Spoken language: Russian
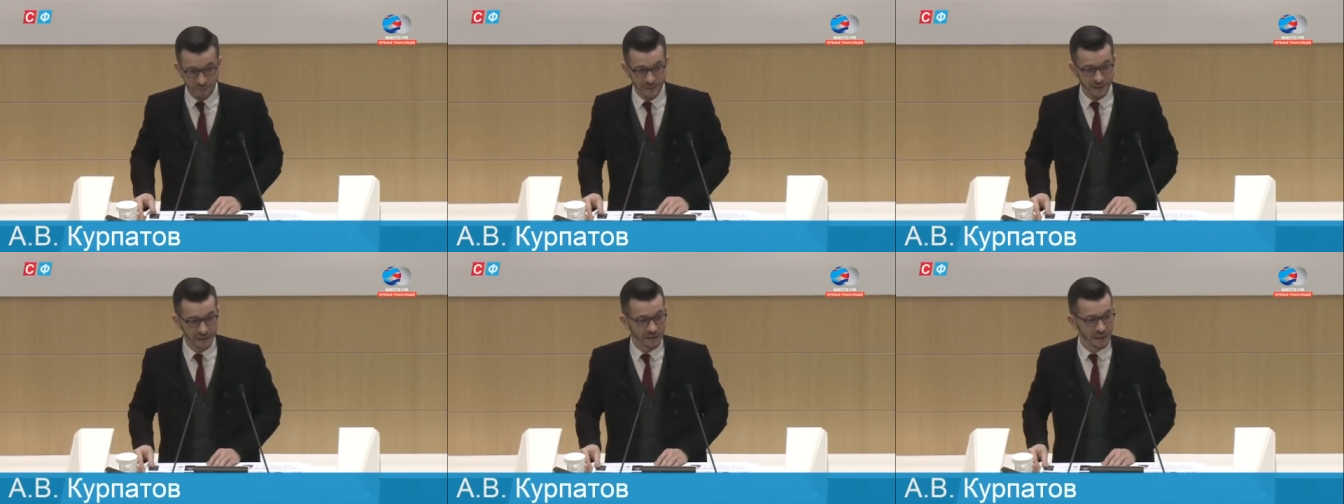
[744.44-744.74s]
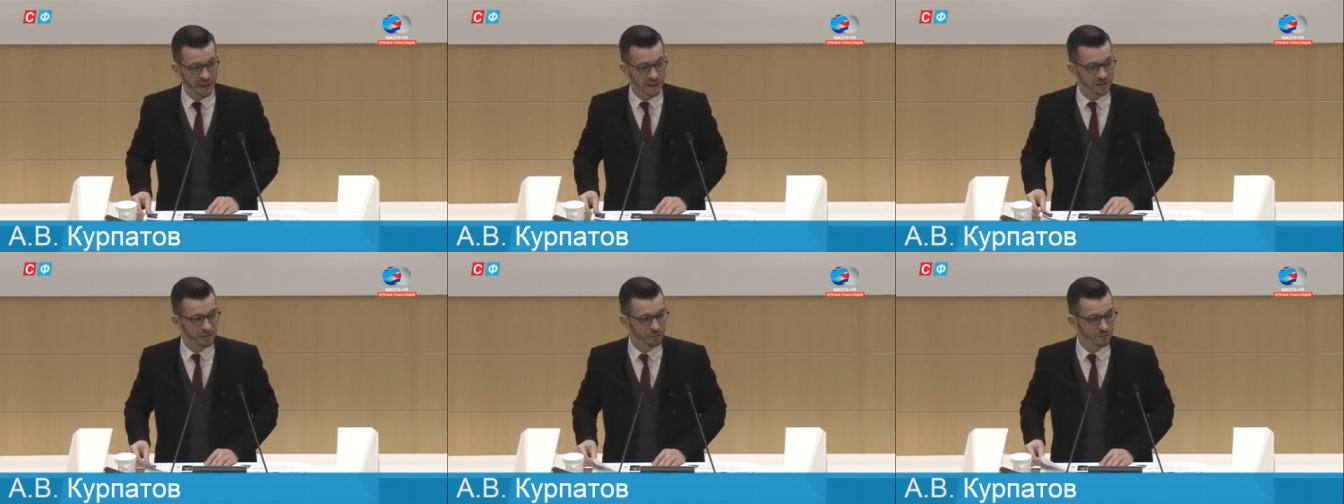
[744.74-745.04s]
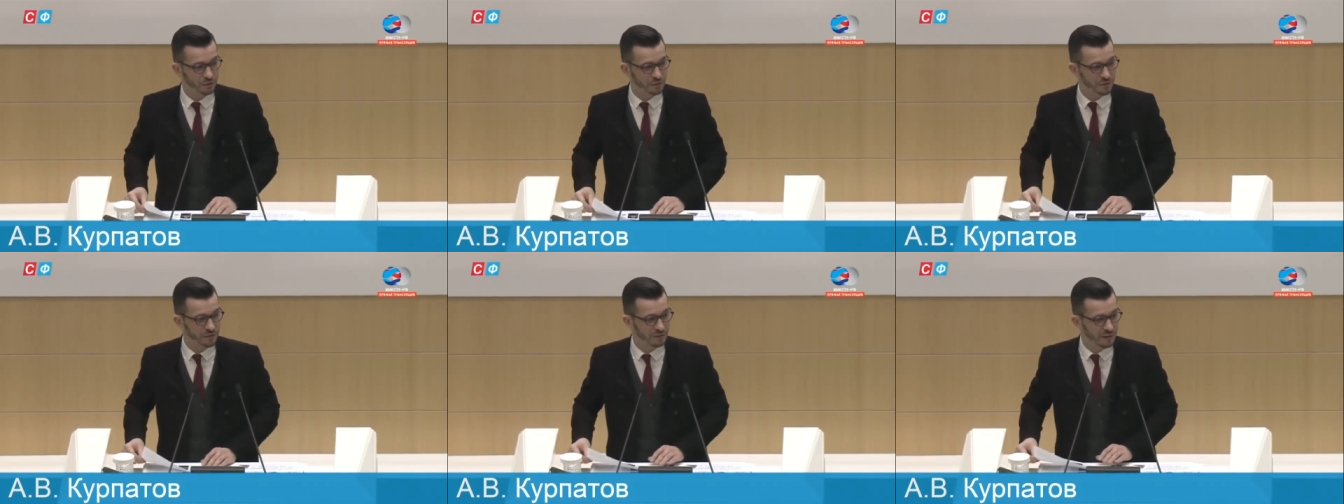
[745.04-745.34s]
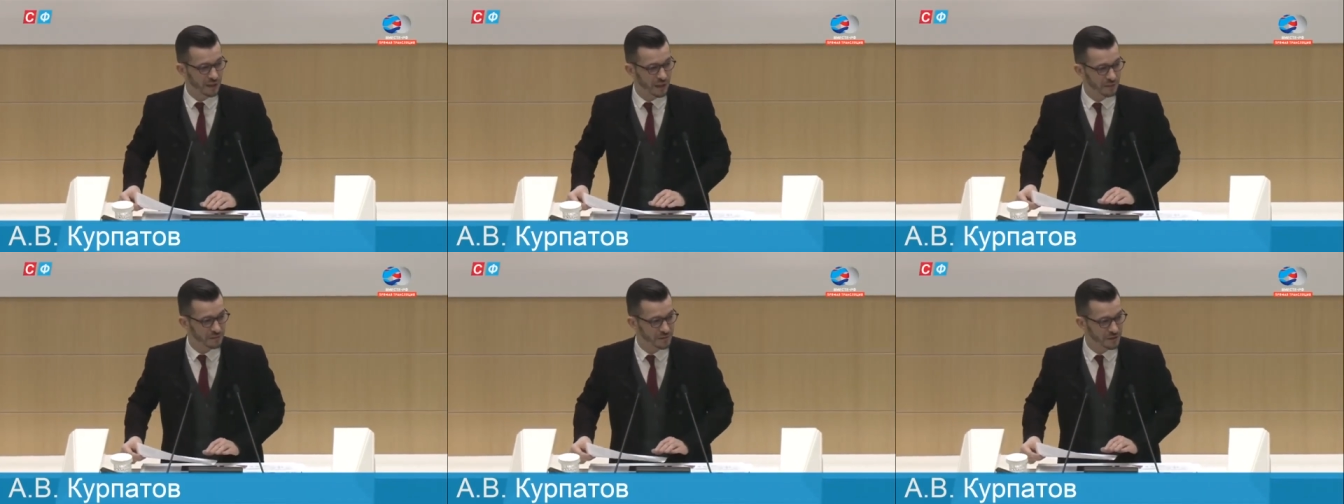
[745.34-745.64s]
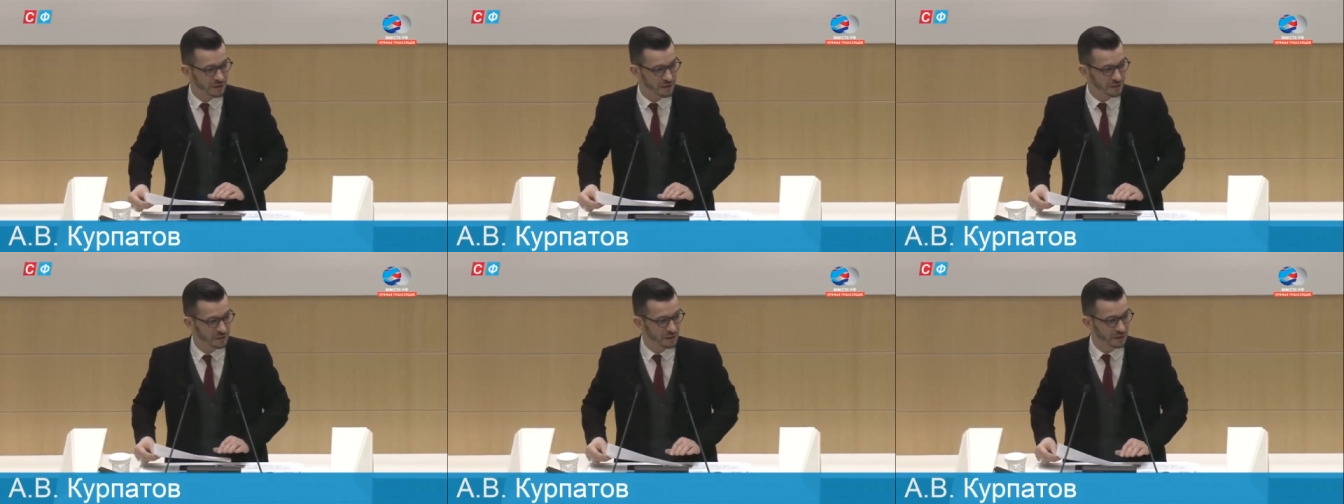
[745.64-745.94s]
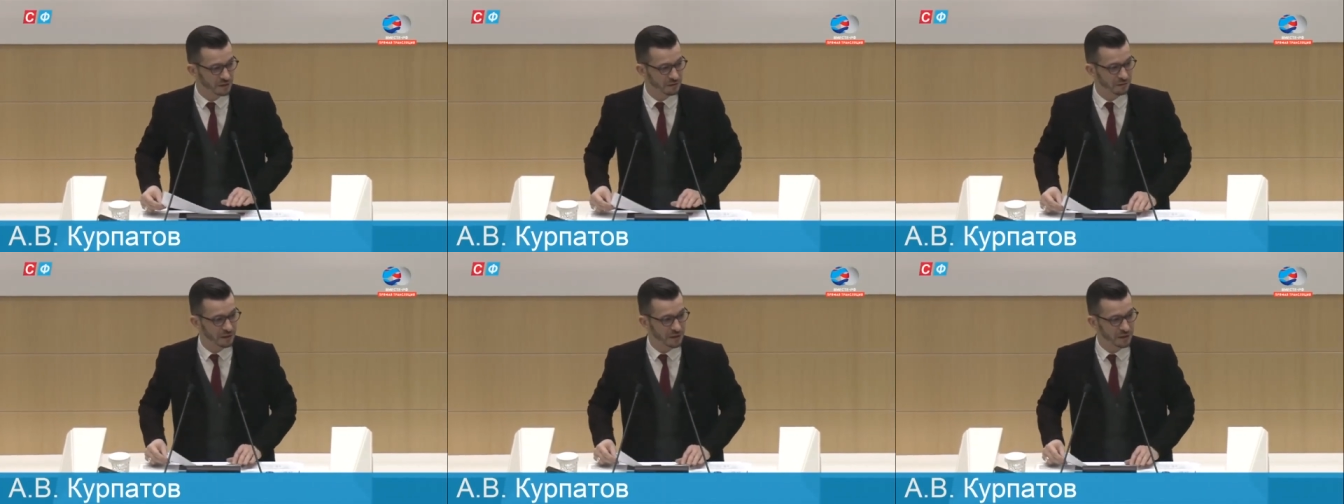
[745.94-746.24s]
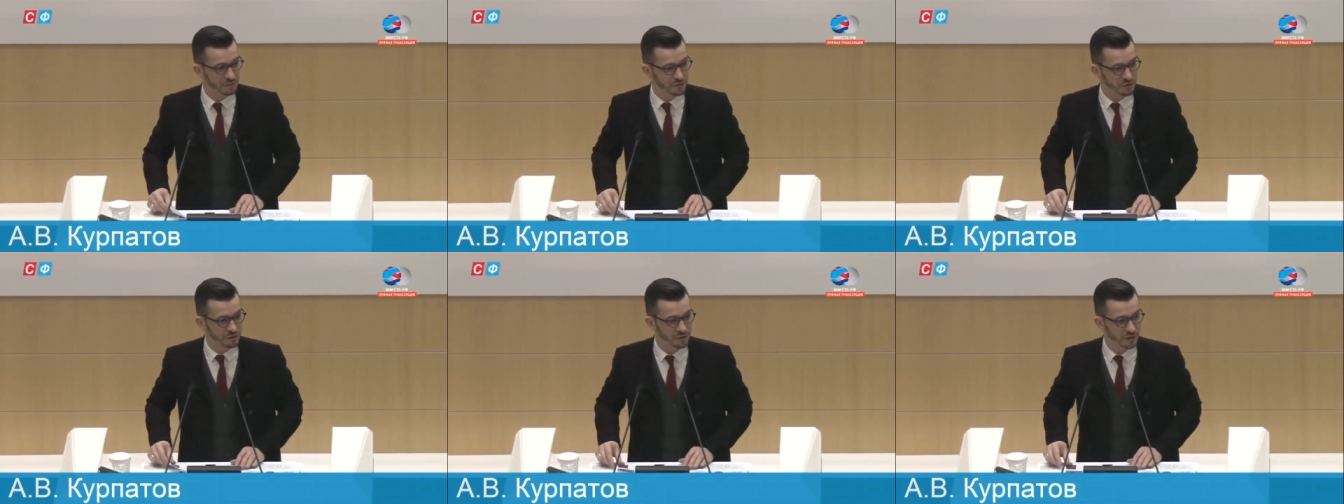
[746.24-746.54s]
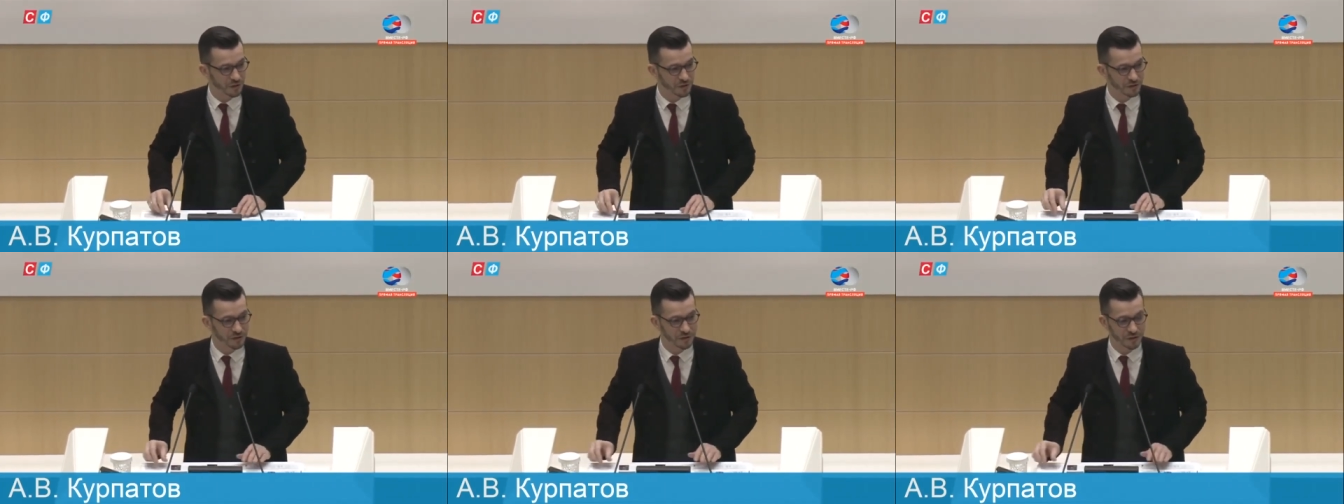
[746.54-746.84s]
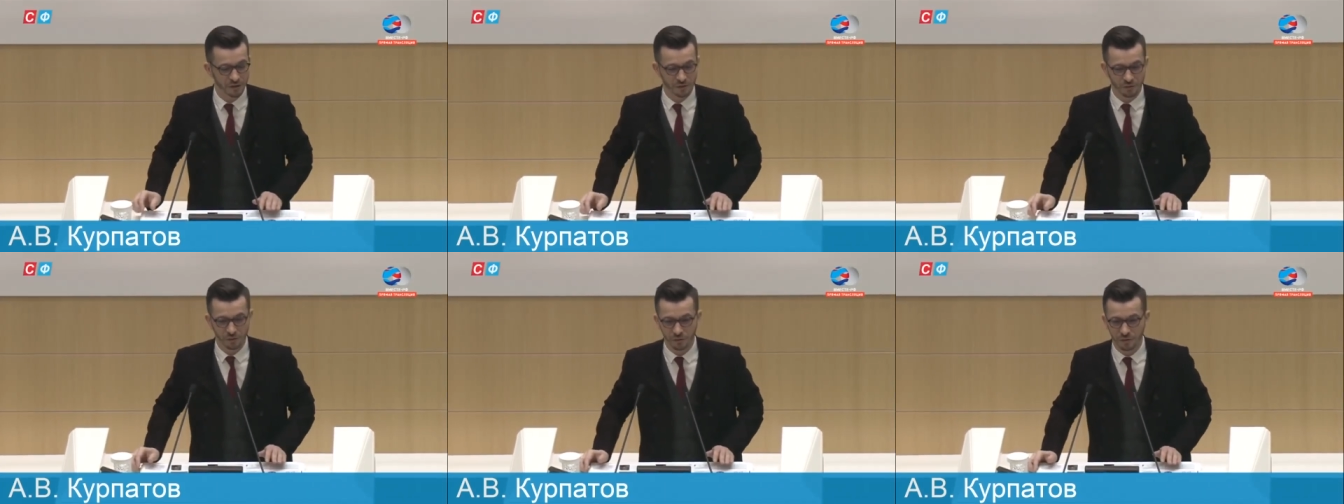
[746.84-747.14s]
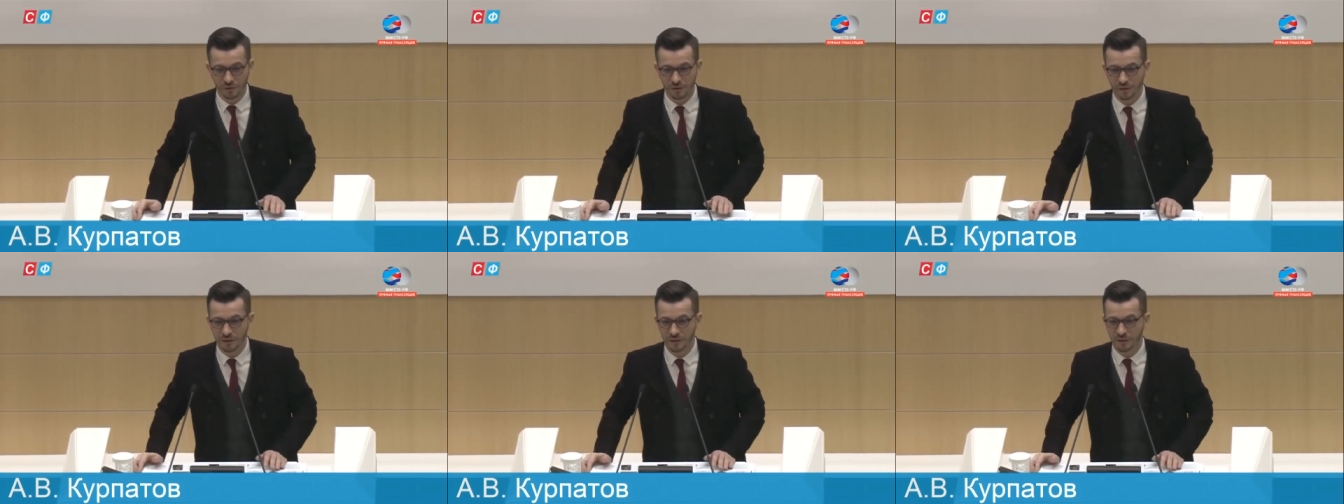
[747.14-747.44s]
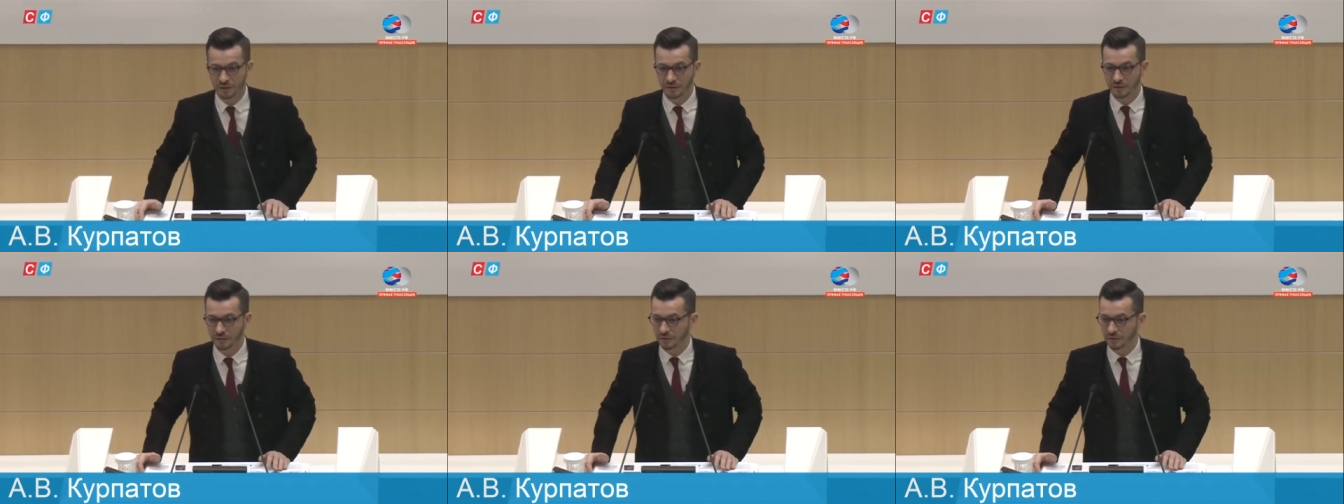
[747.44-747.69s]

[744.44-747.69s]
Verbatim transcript: И дальше мы удивляемся, когда говорим, что наши сотрудники,